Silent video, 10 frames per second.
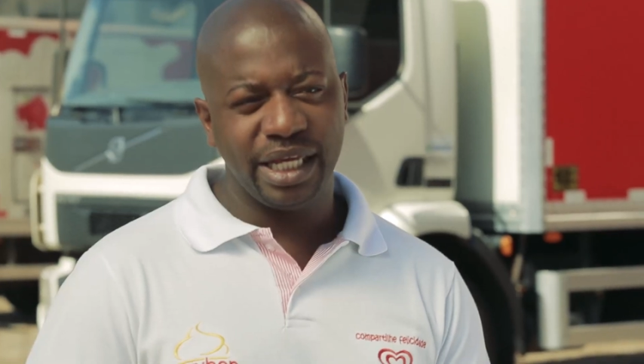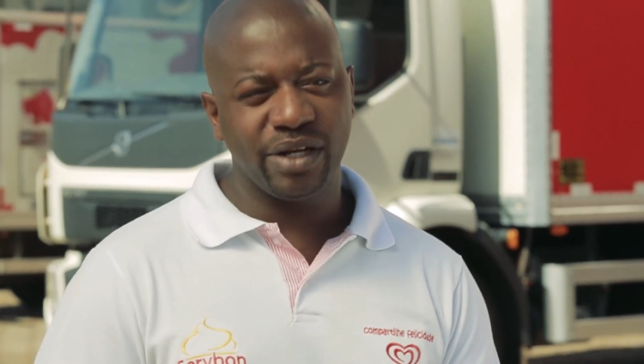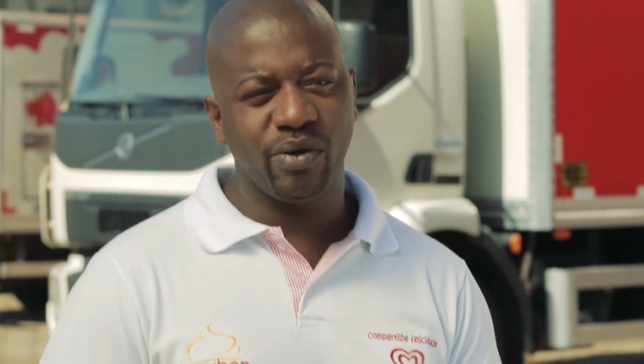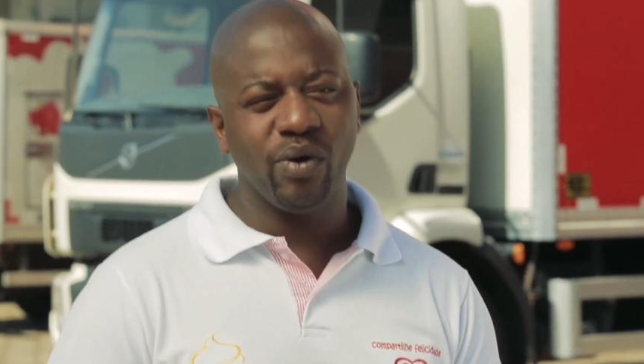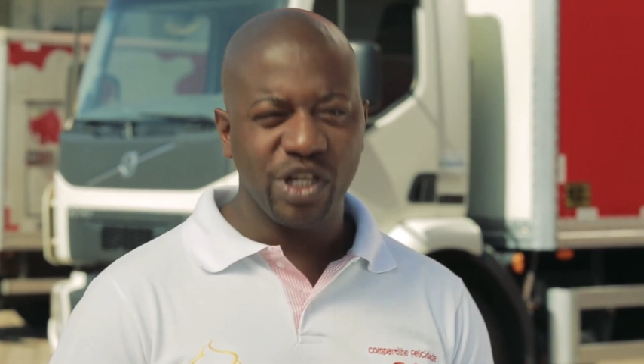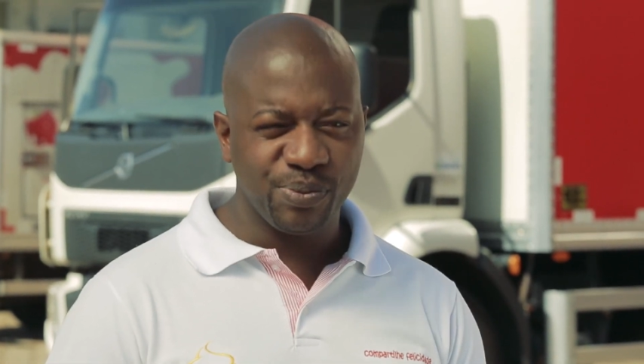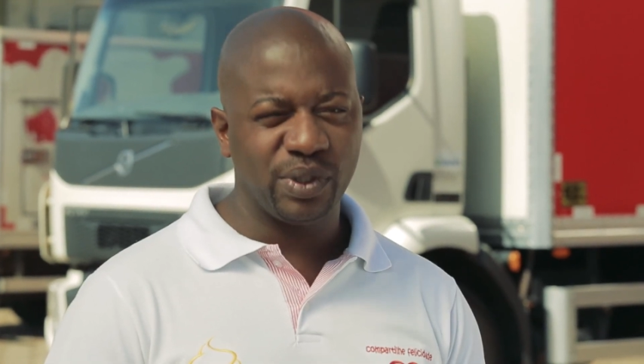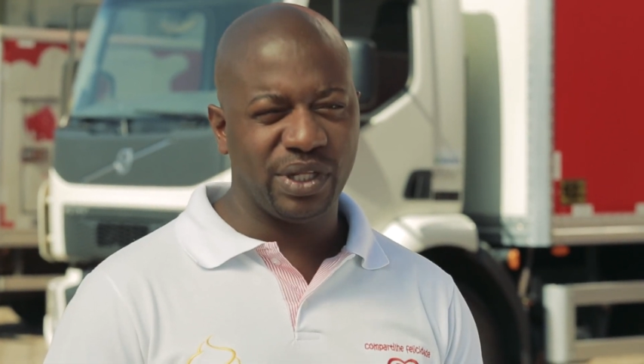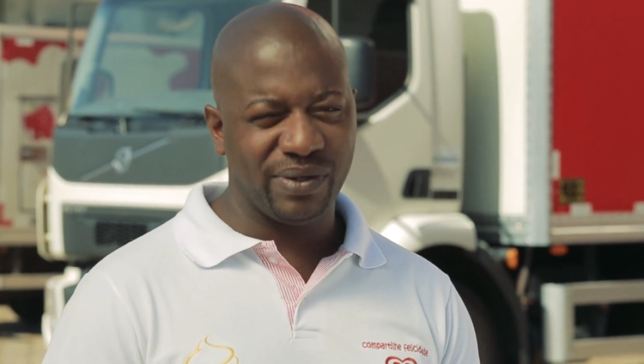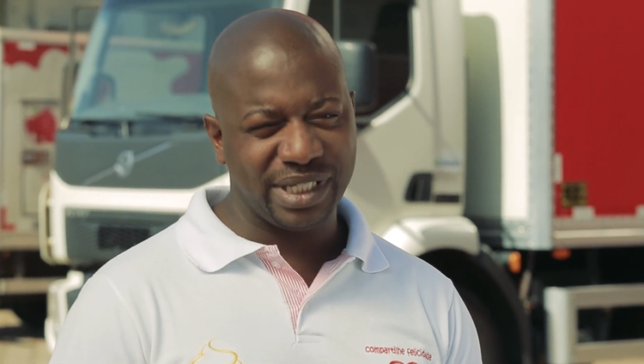e
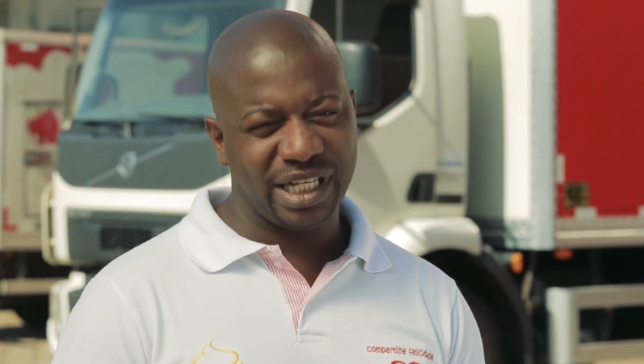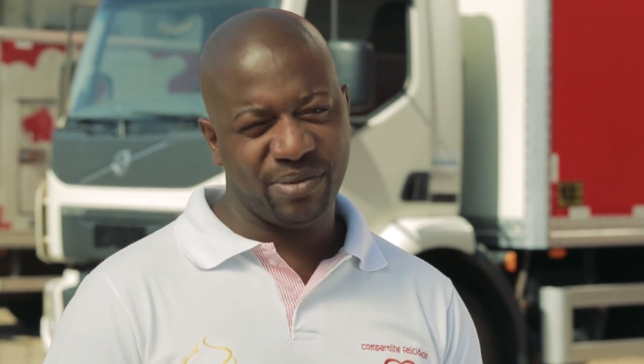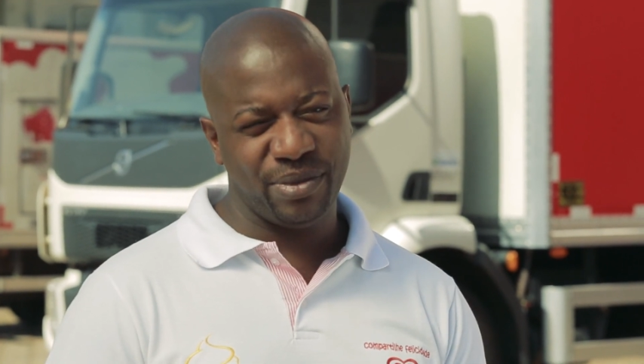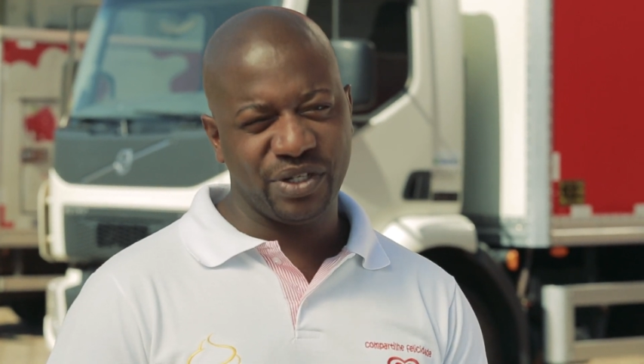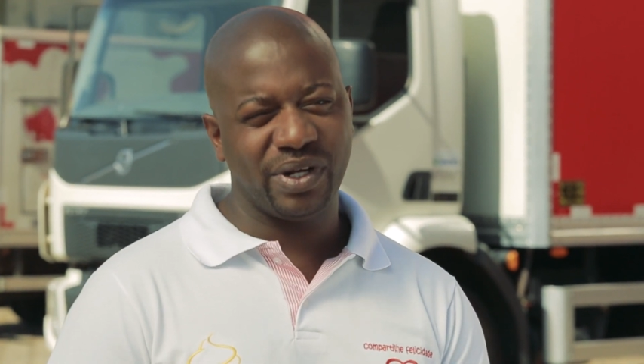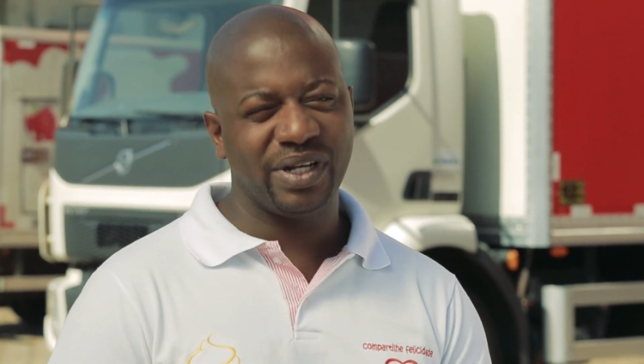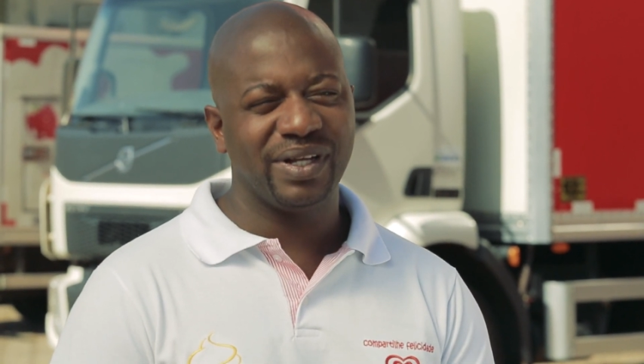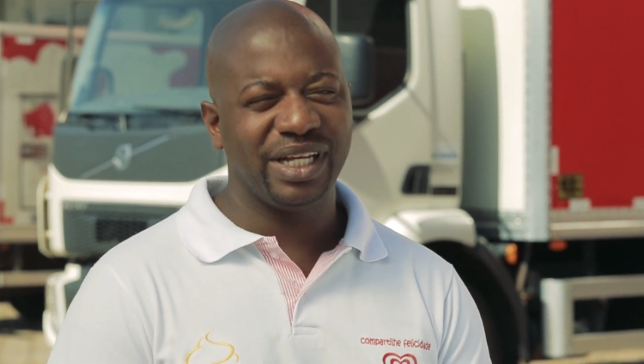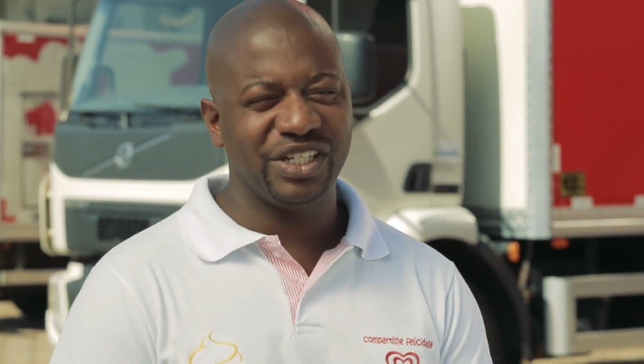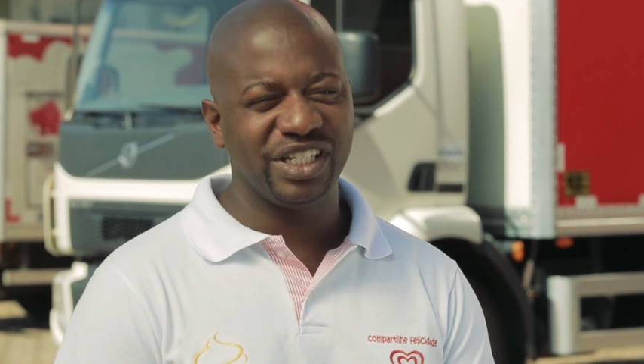correspondeu exatamente com
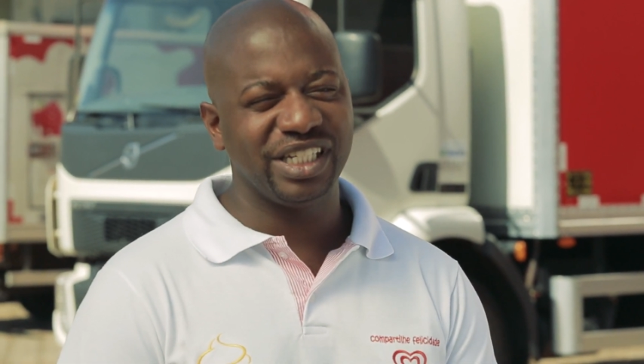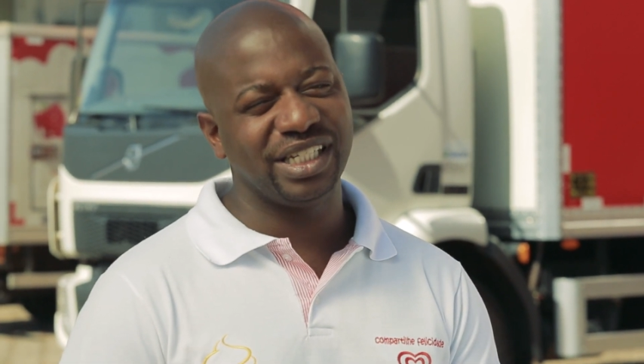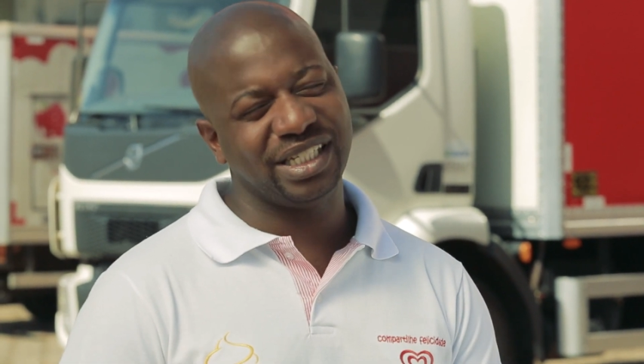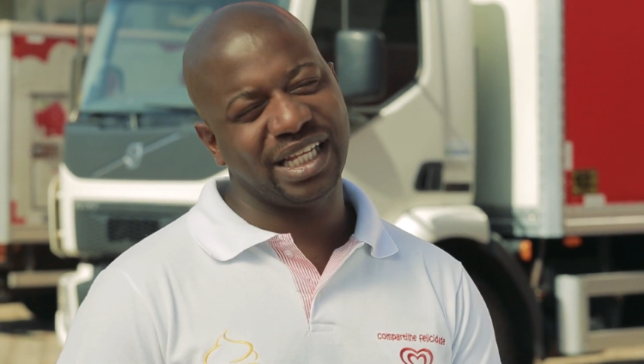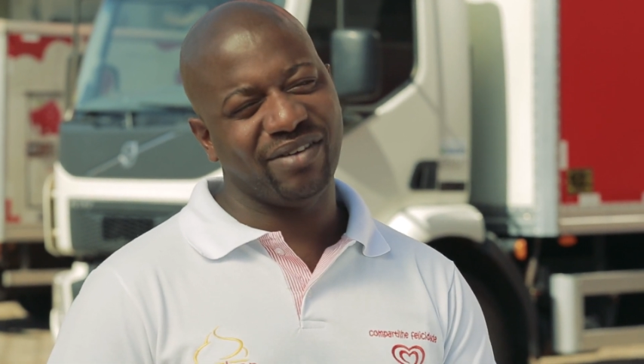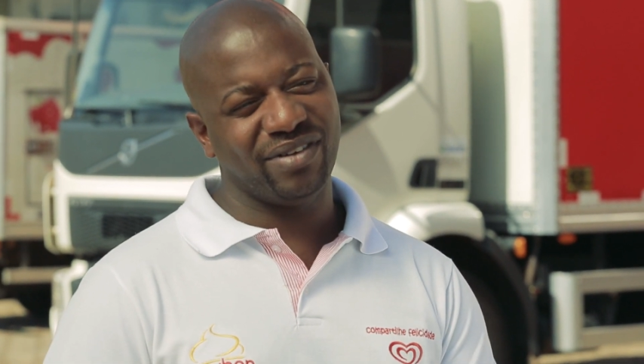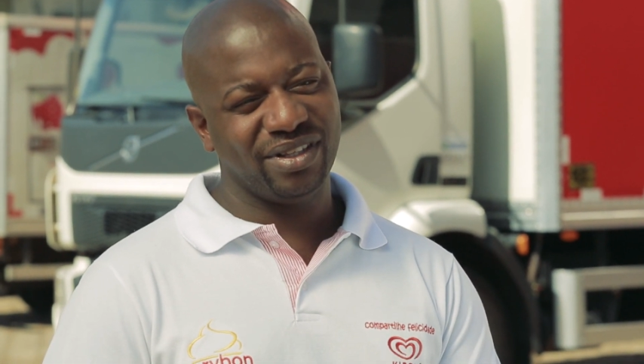aquilo que a gente necessitava.